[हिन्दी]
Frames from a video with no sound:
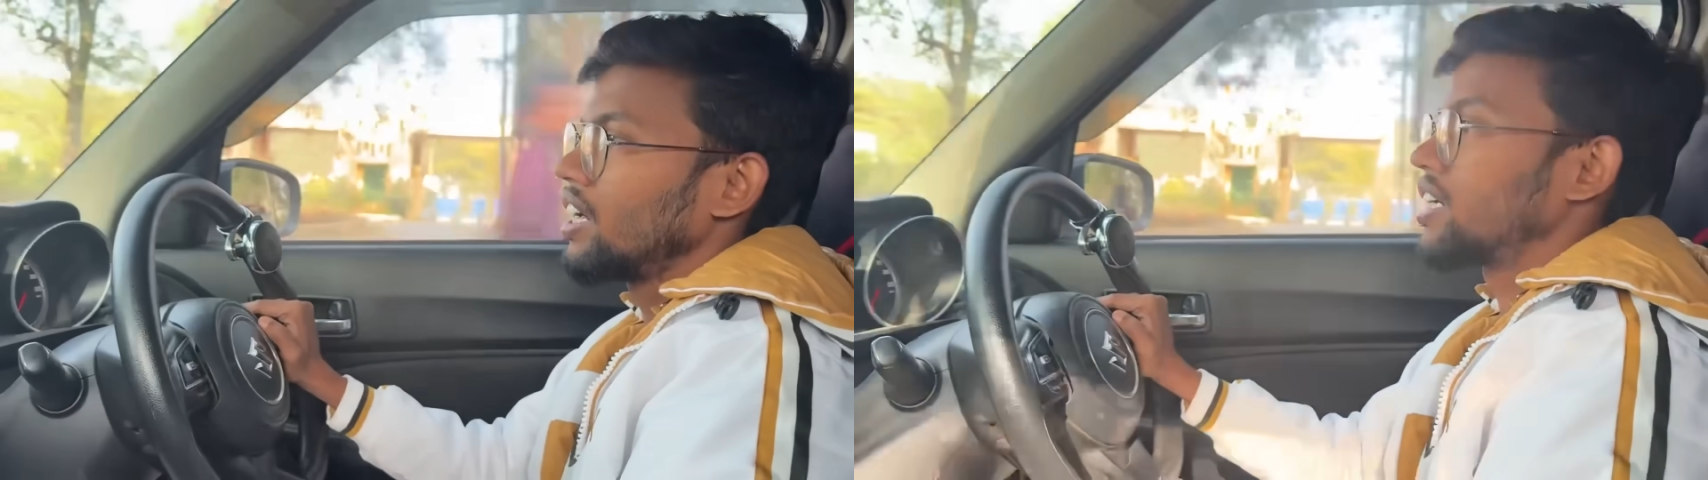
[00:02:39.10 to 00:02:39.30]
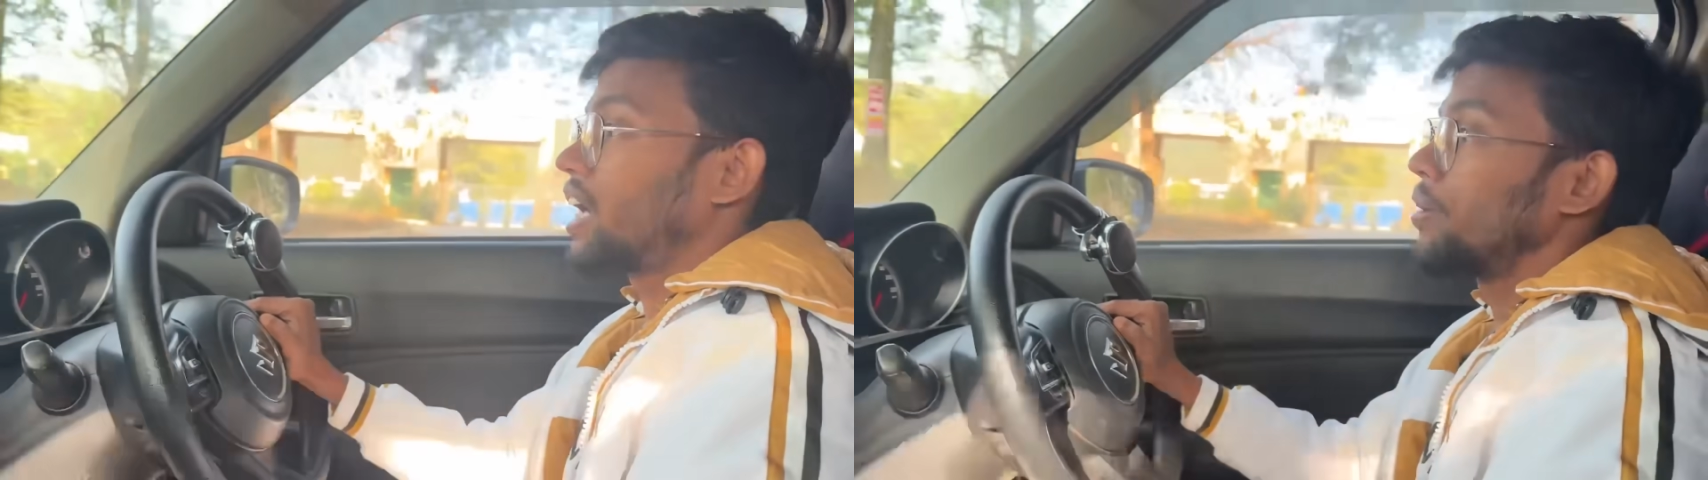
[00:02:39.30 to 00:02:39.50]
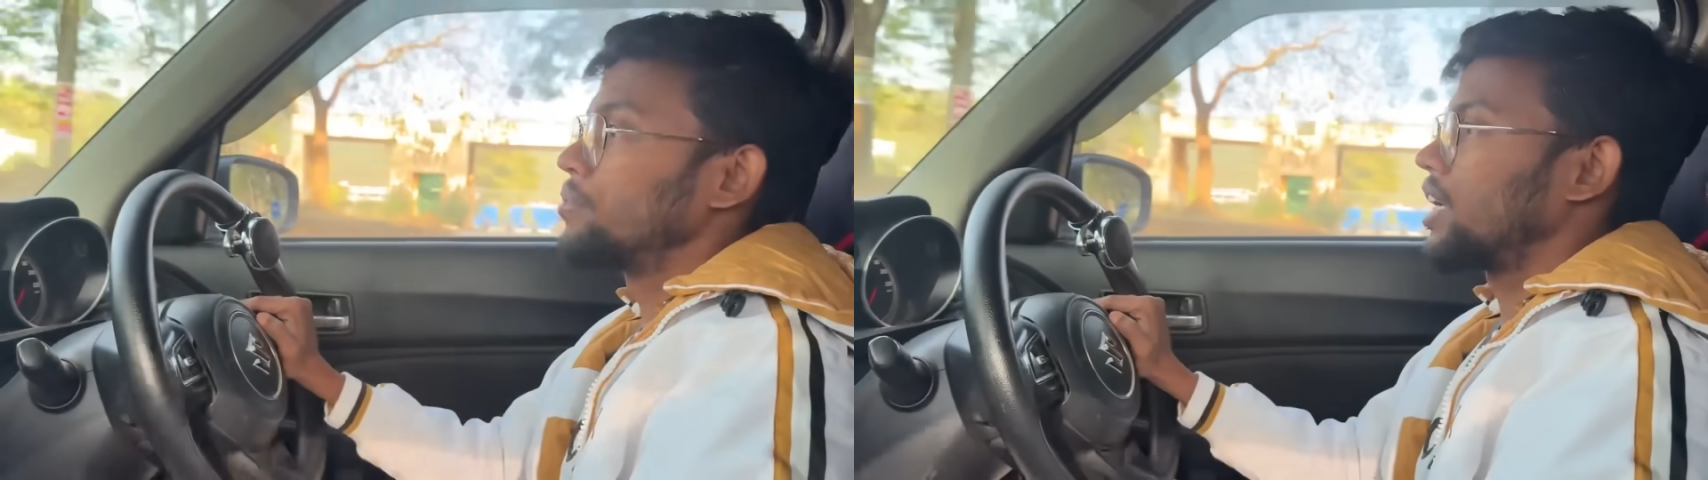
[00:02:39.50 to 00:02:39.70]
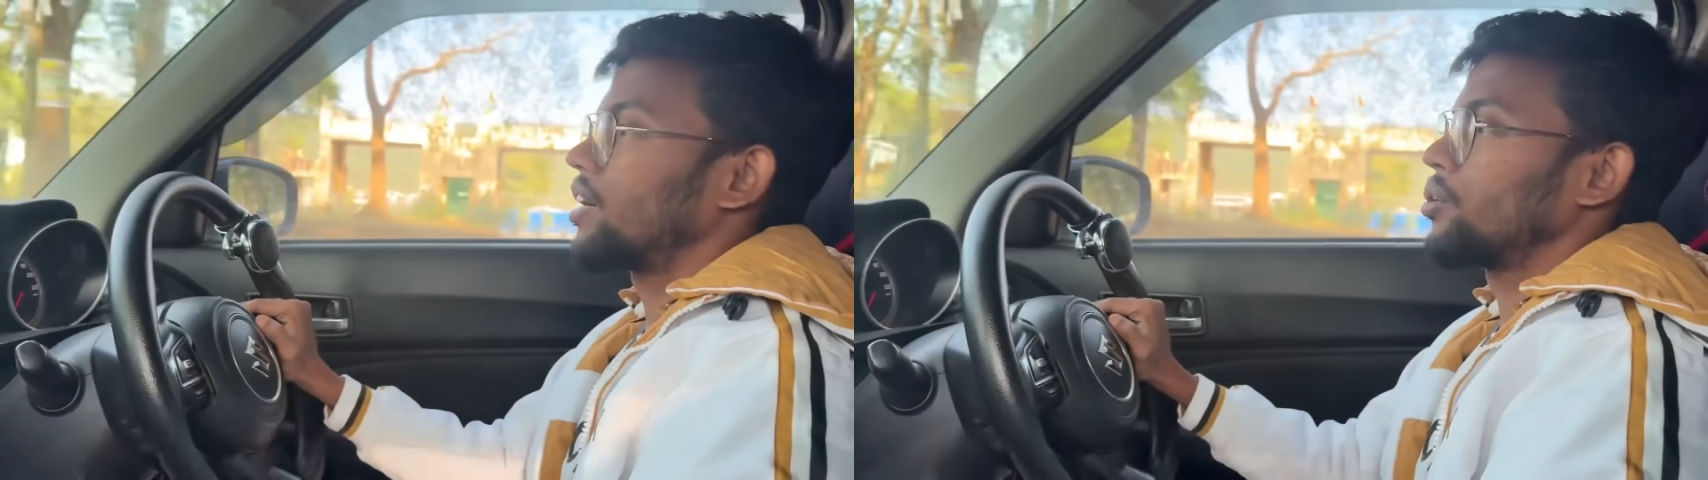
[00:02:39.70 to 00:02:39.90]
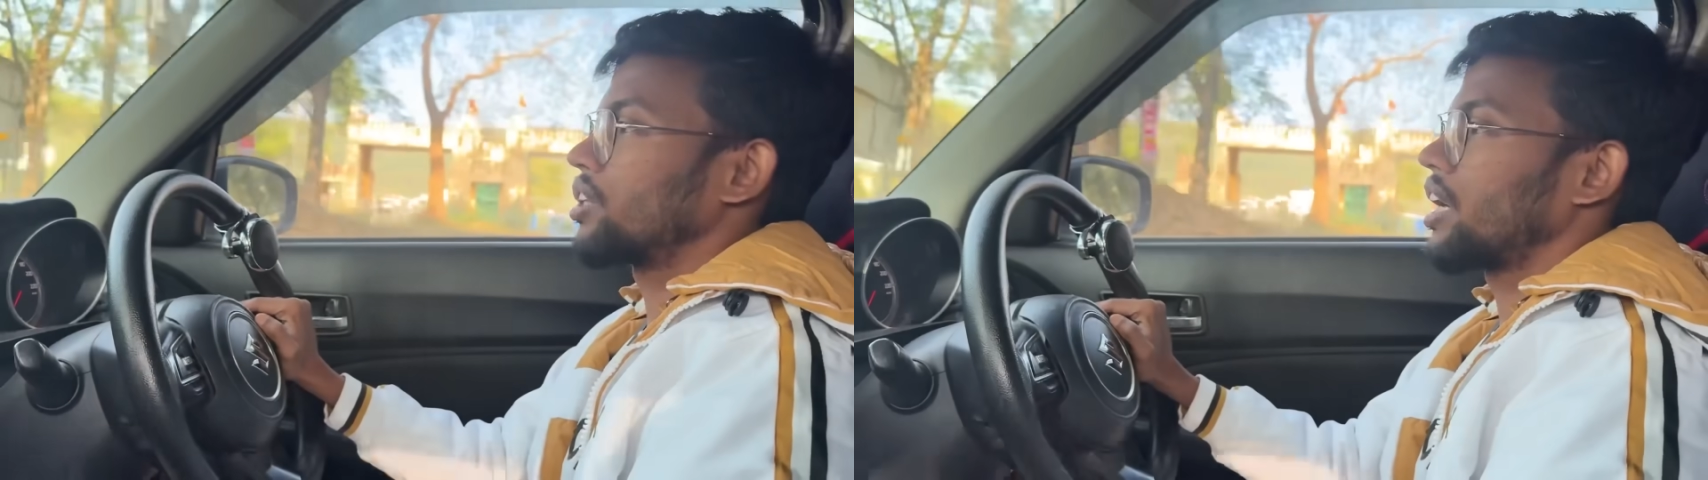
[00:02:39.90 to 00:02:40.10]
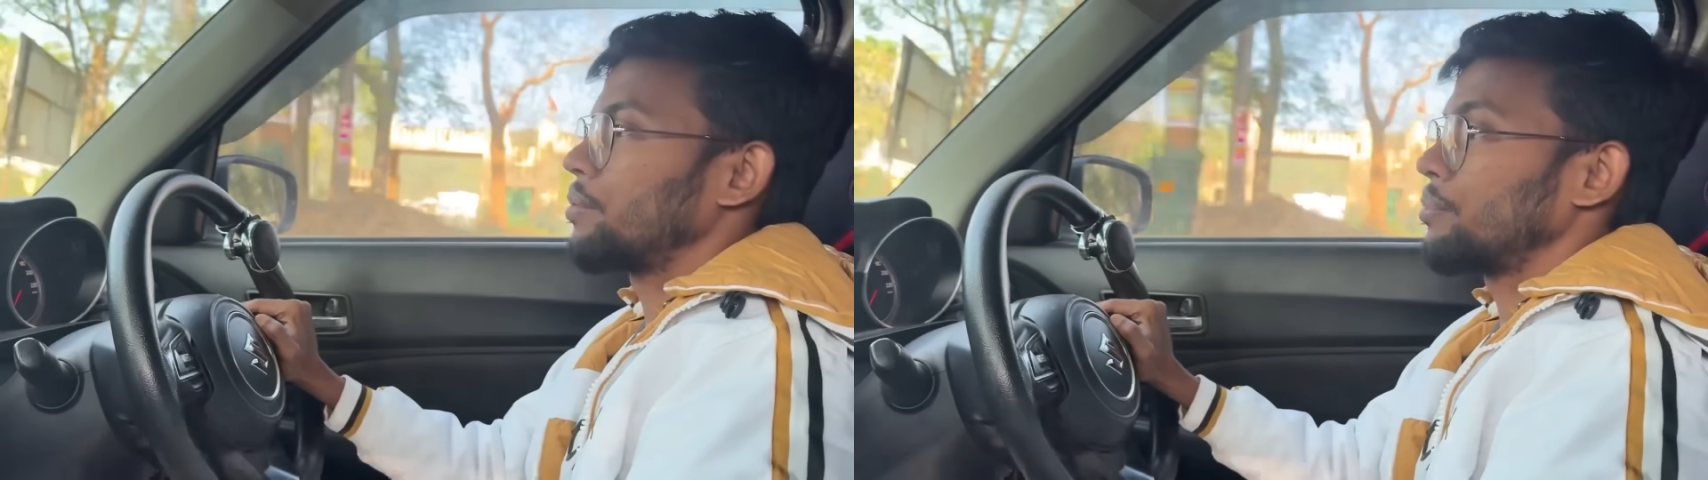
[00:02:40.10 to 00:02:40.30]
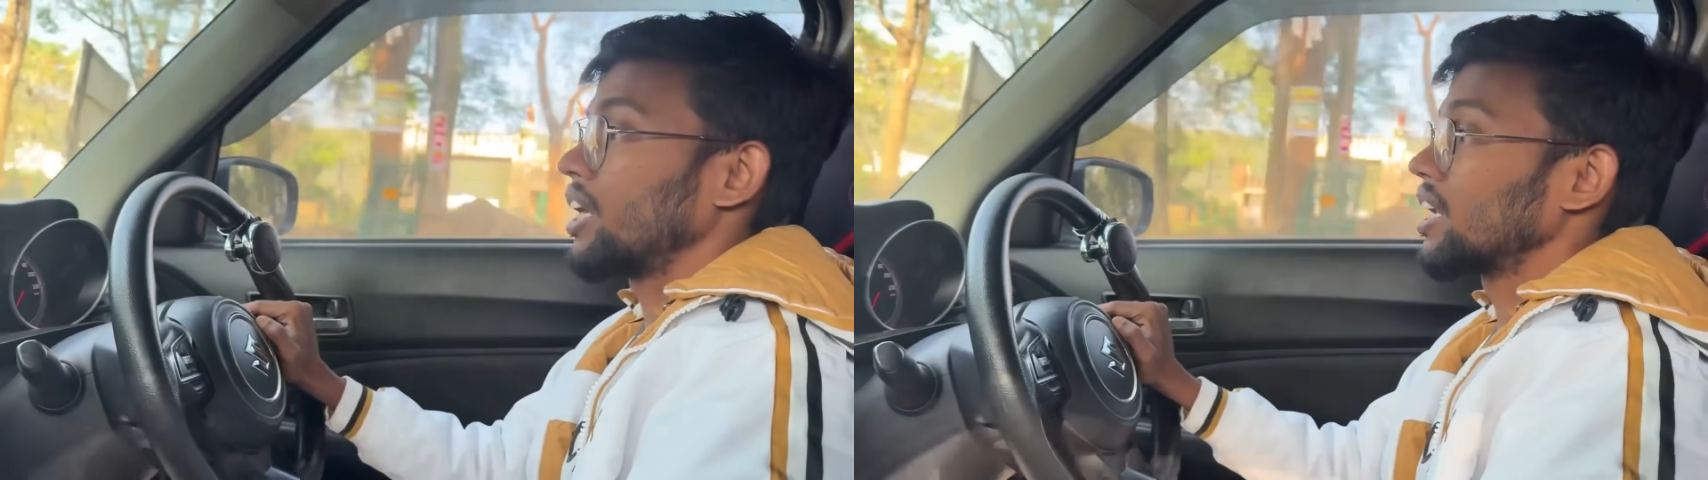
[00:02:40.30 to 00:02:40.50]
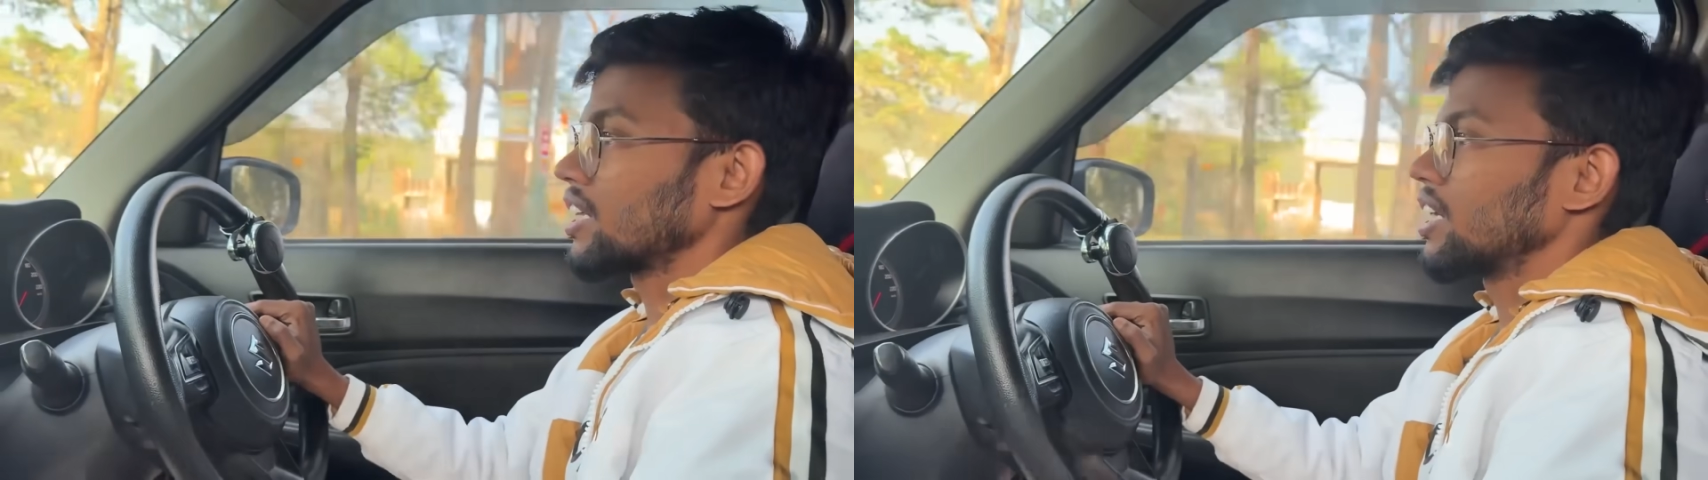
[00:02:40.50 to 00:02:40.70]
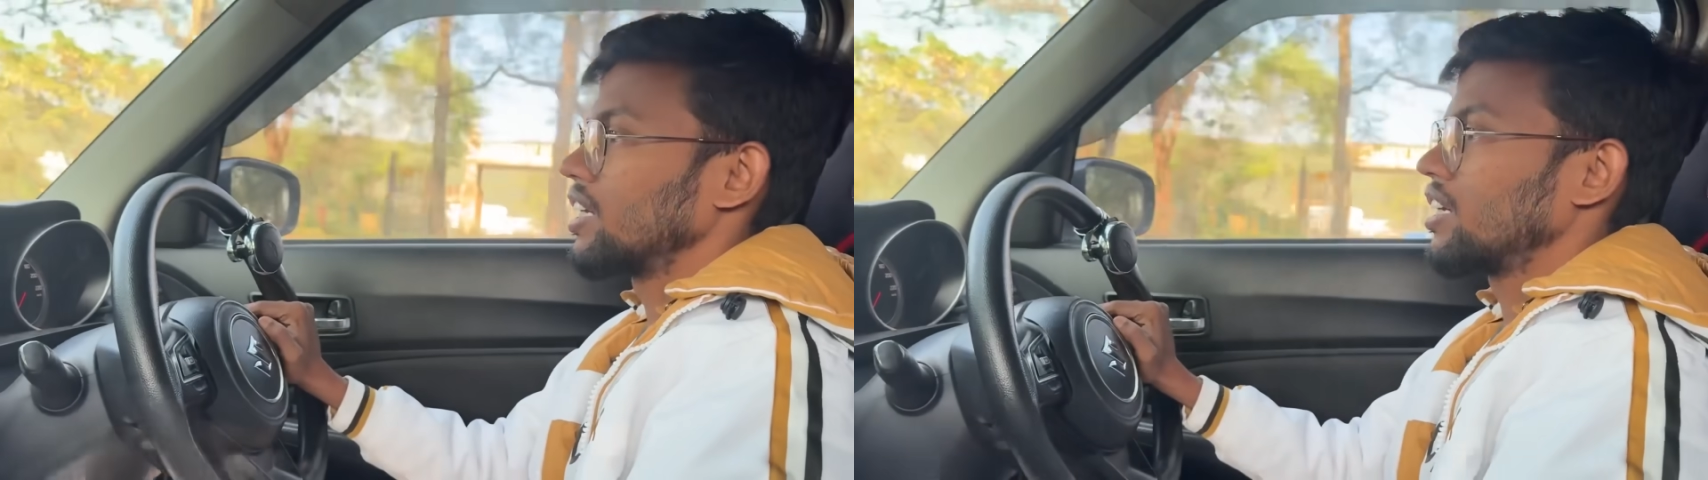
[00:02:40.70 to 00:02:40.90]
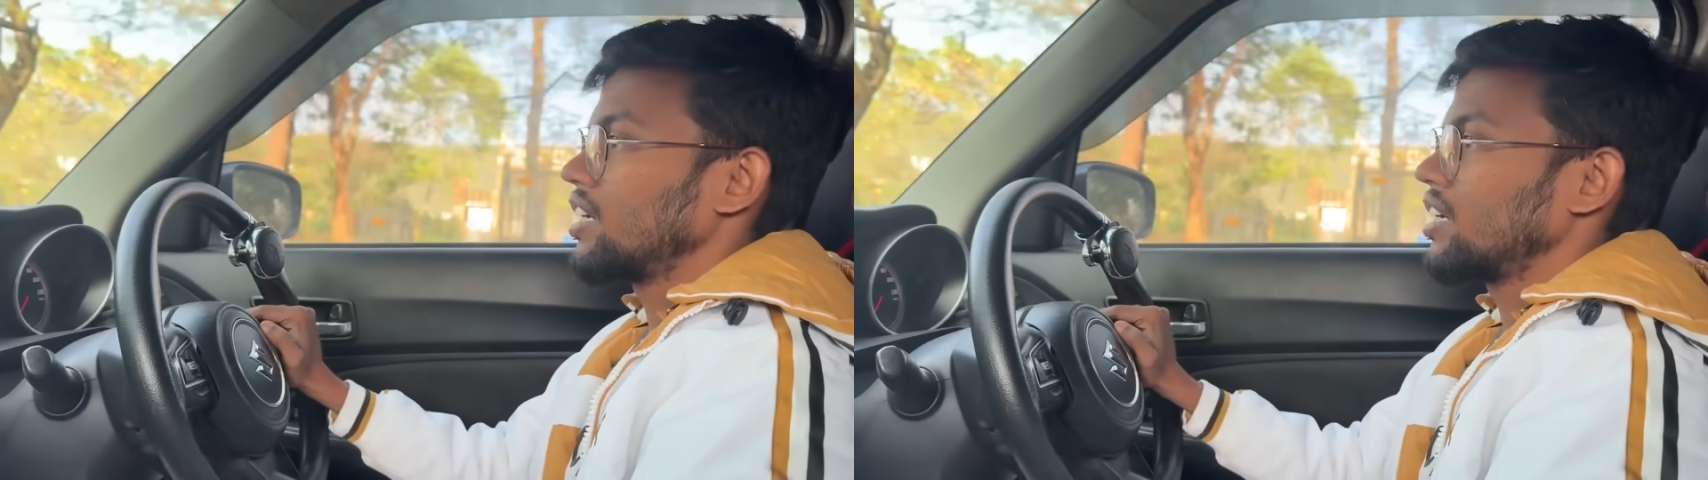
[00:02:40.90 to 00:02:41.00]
टाइम देना होता है मेहनत है